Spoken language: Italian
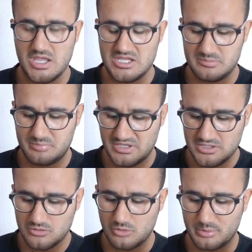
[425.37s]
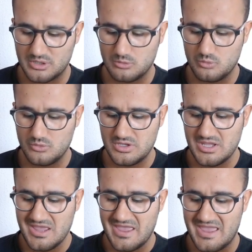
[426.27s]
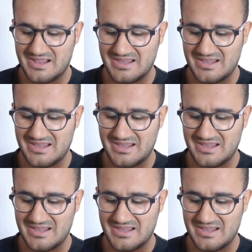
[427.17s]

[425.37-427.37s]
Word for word: Il pericolo per lui è